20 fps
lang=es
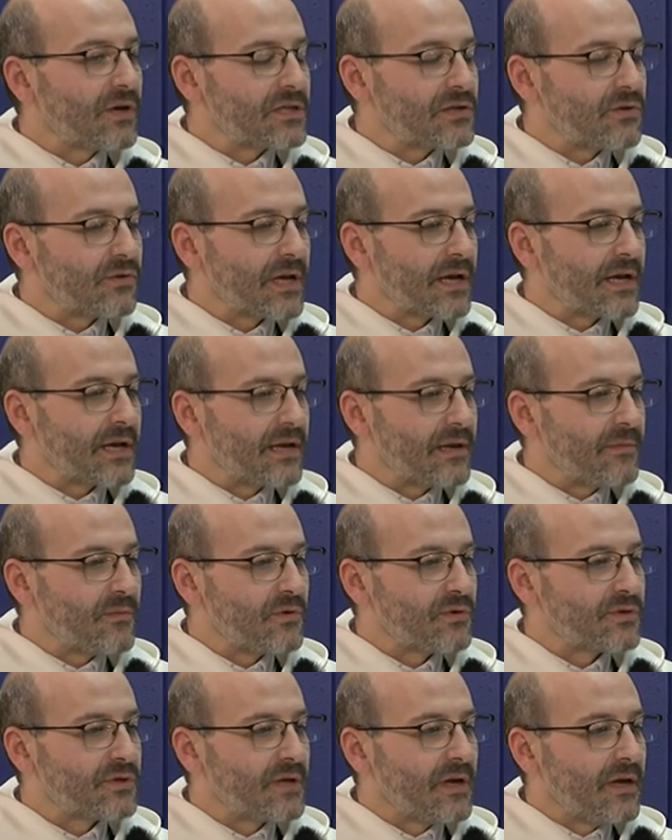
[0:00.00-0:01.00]
que es lo que
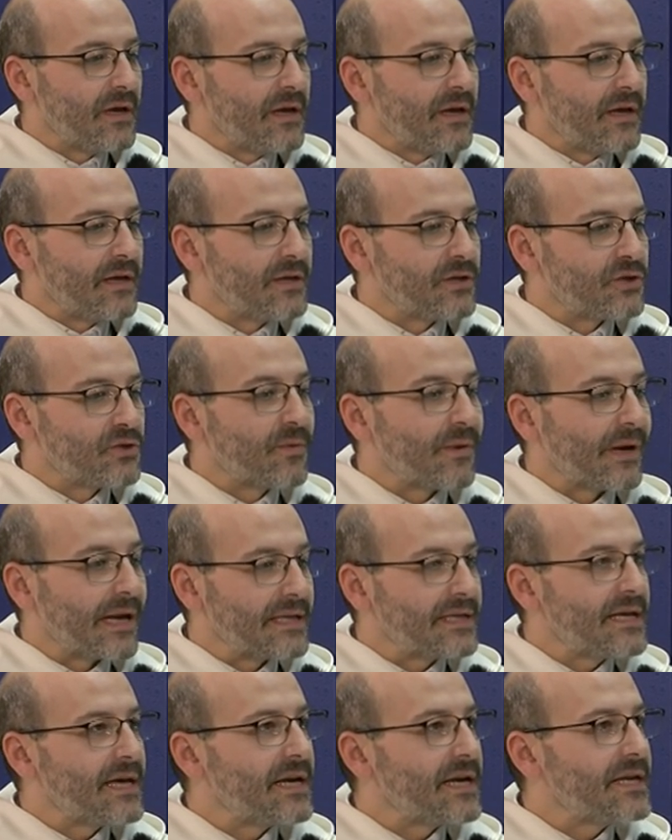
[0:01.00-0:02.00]
queremos eh,
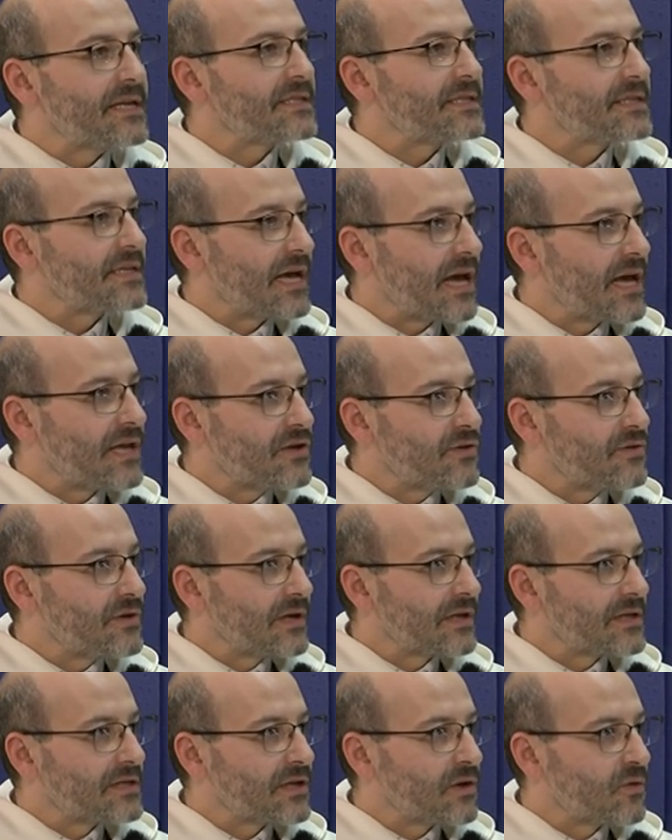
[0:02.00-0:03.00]
subrayar en este año en
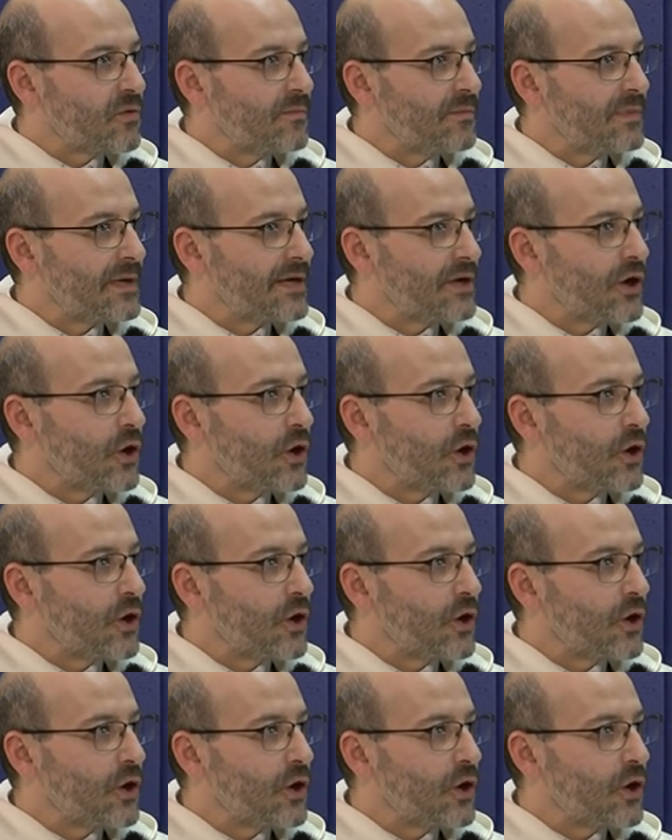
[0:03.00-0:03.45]
el que se cumplen